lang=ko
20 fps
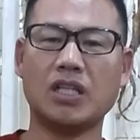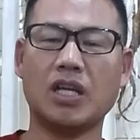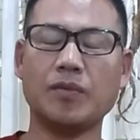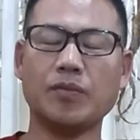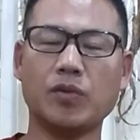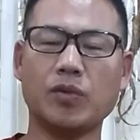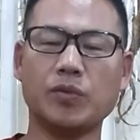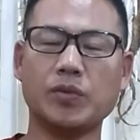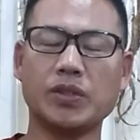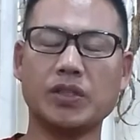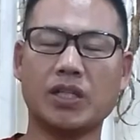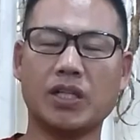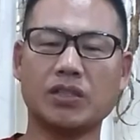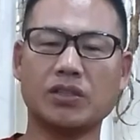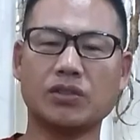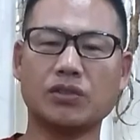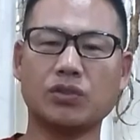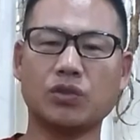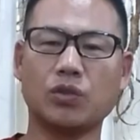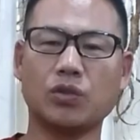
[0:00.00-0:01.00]
내 몸을 내
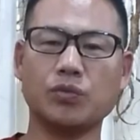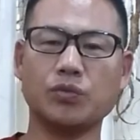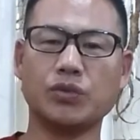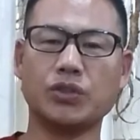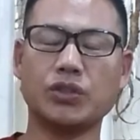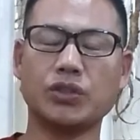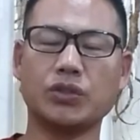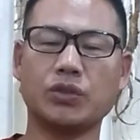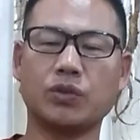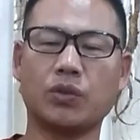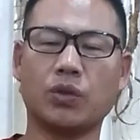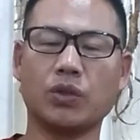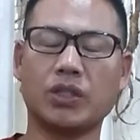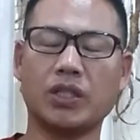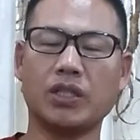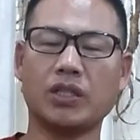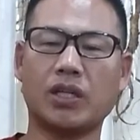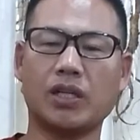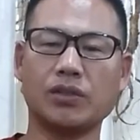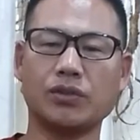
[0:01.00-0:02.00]
스스로 움직이고
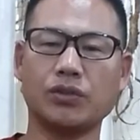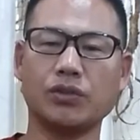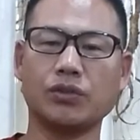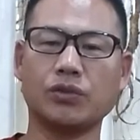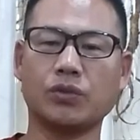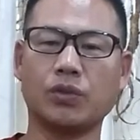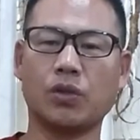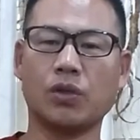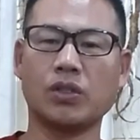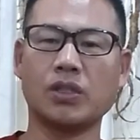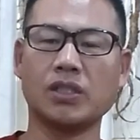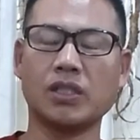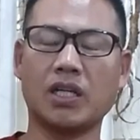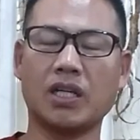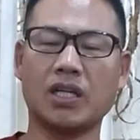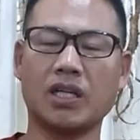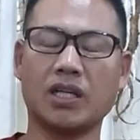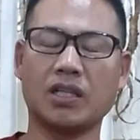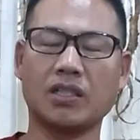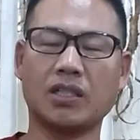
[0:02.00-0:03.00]
제어할 수 있고
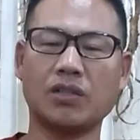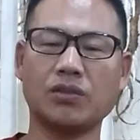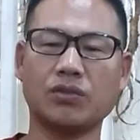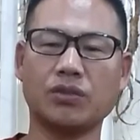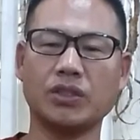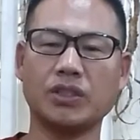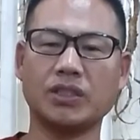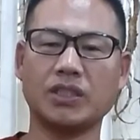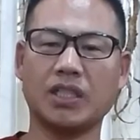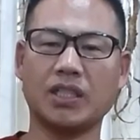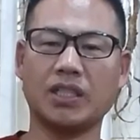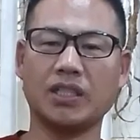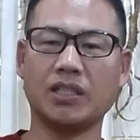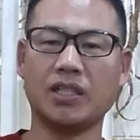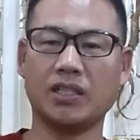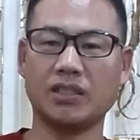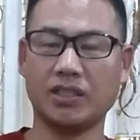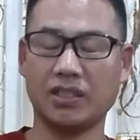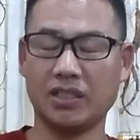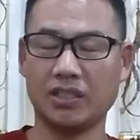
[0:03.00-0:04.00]
건강하게 살 수 있지
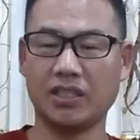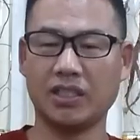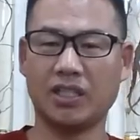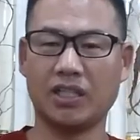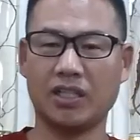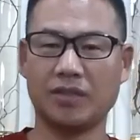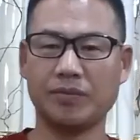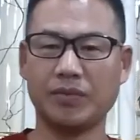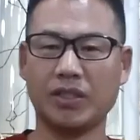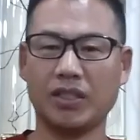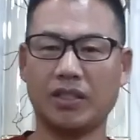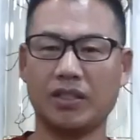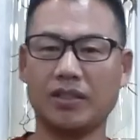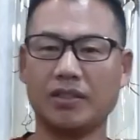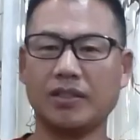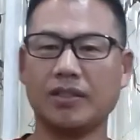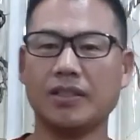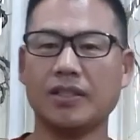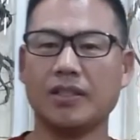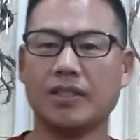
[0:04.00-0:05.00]
않겠나 그렇게 생각합니다.
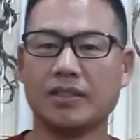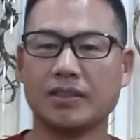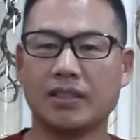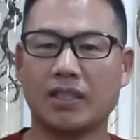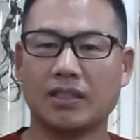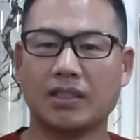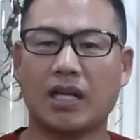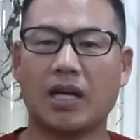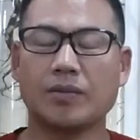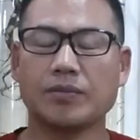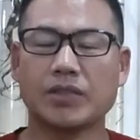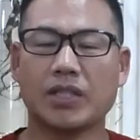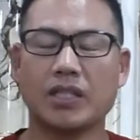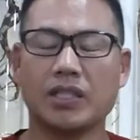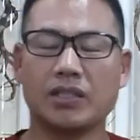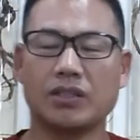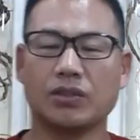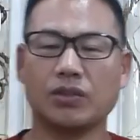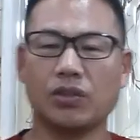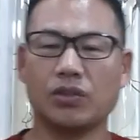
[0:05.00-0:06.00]
자 다음
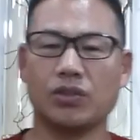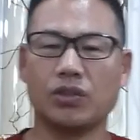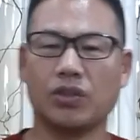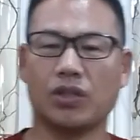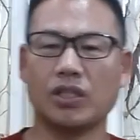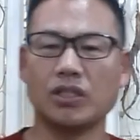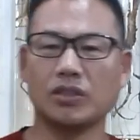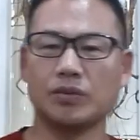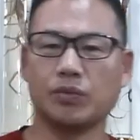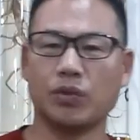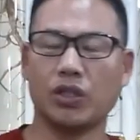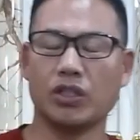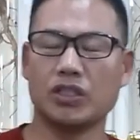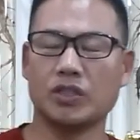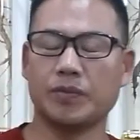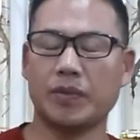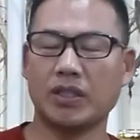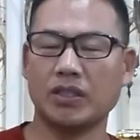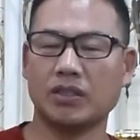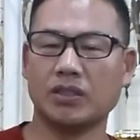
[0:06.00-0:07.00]
산행은 또 어디로 갈지
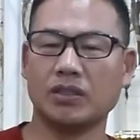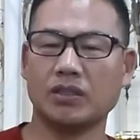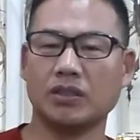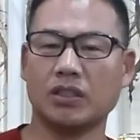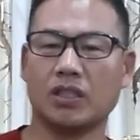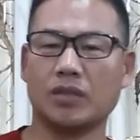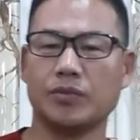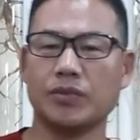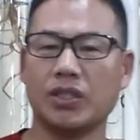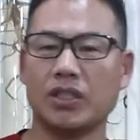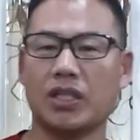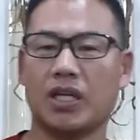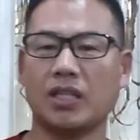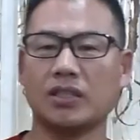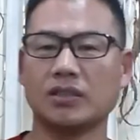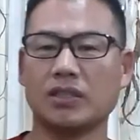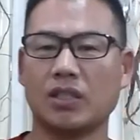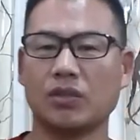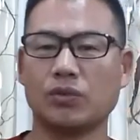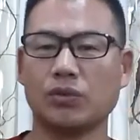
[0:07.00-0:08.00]
모르겠지만 여러분들이
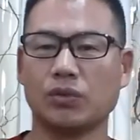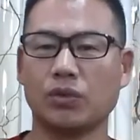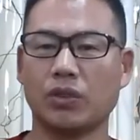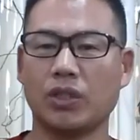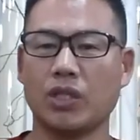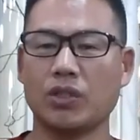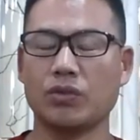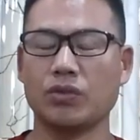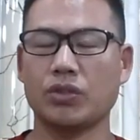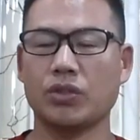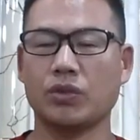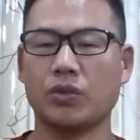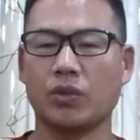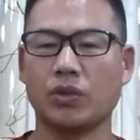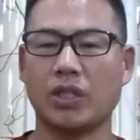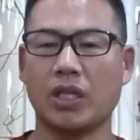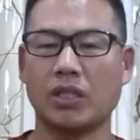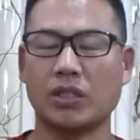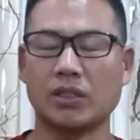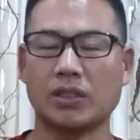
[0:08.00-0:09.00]
항상 구독해
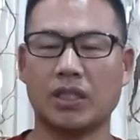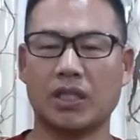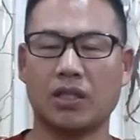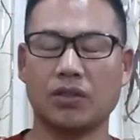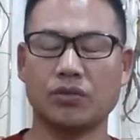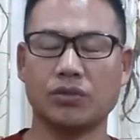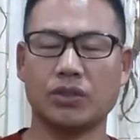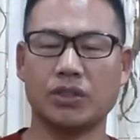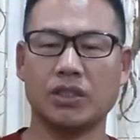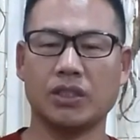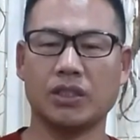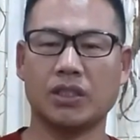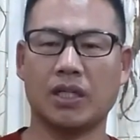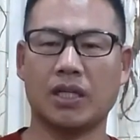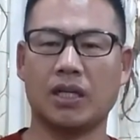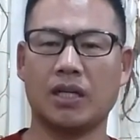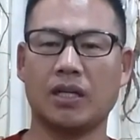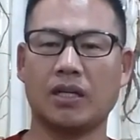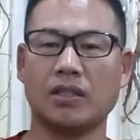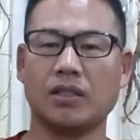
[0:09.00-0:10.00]
주시고 댓글
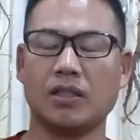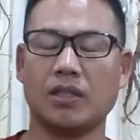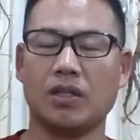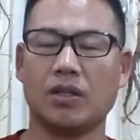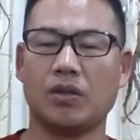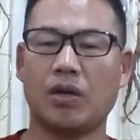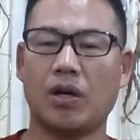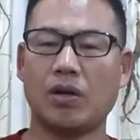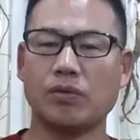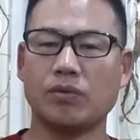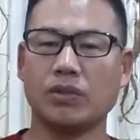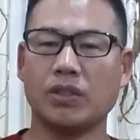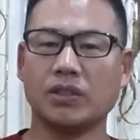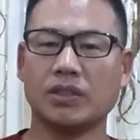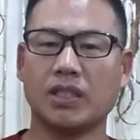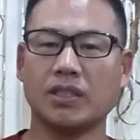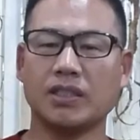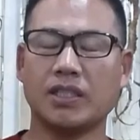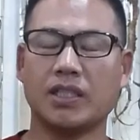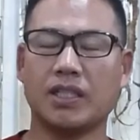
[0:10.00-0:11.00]
달아주시니까 한국
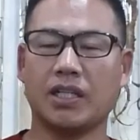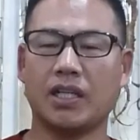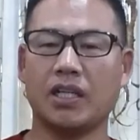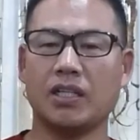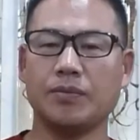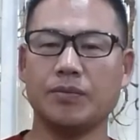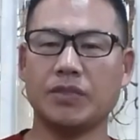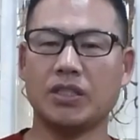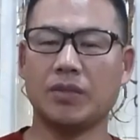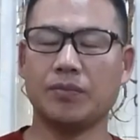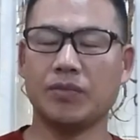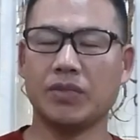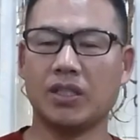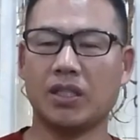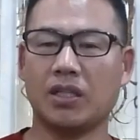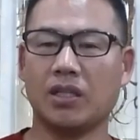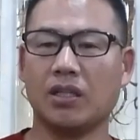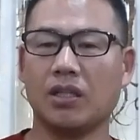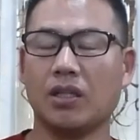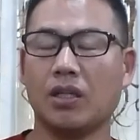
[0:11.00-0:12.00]
영상 제작에 힘이
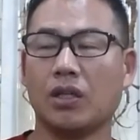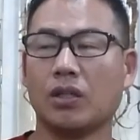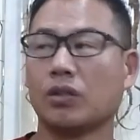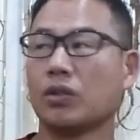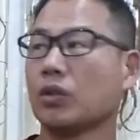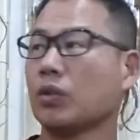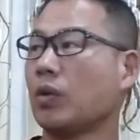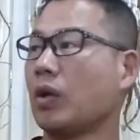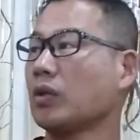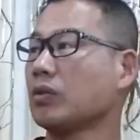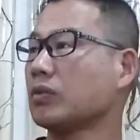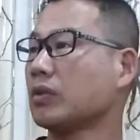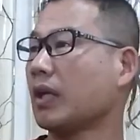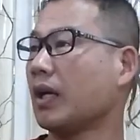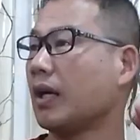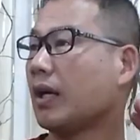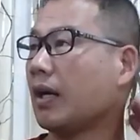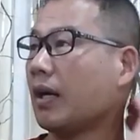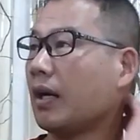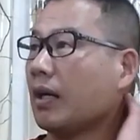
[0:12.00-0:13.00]
됩니다. 그리고
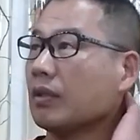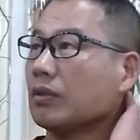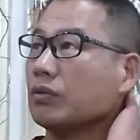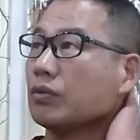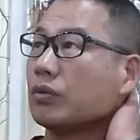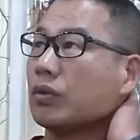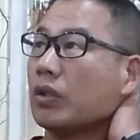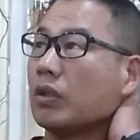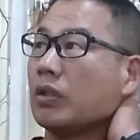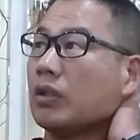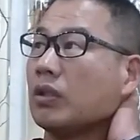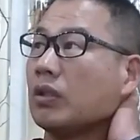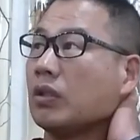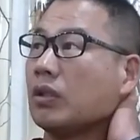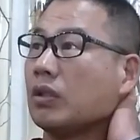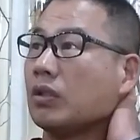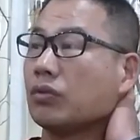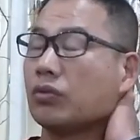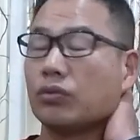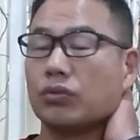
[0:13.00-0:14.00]
황구가
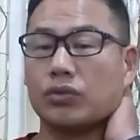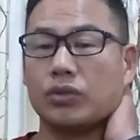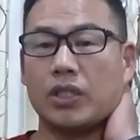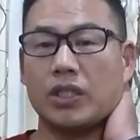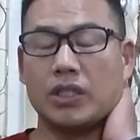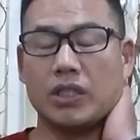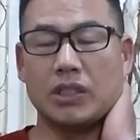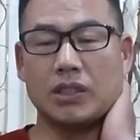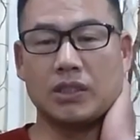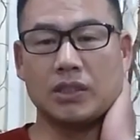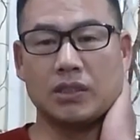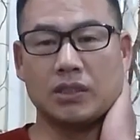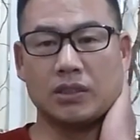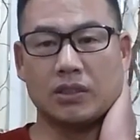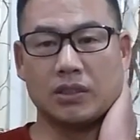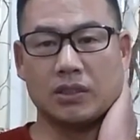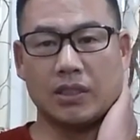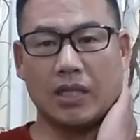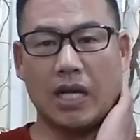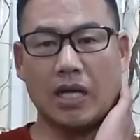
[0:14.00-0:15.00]
6월 중순에
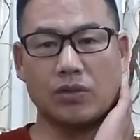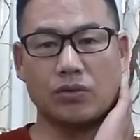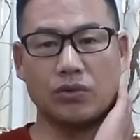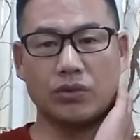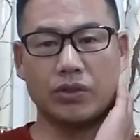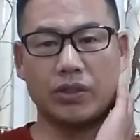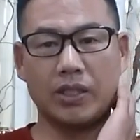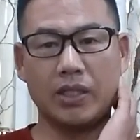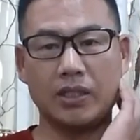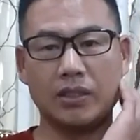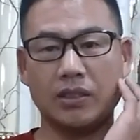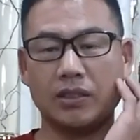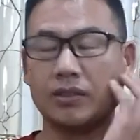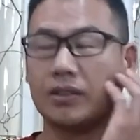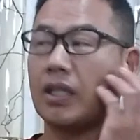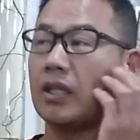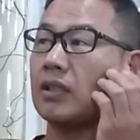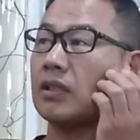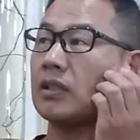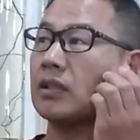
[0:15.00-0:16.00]
찍은 그 한국 기행
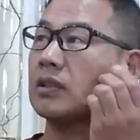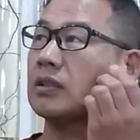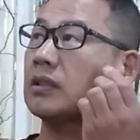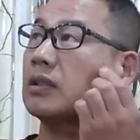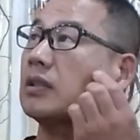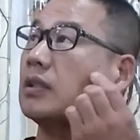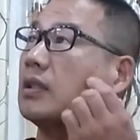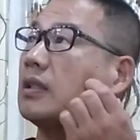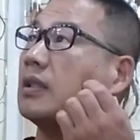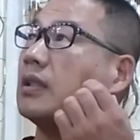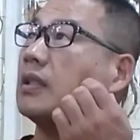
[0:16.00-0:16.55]
영상은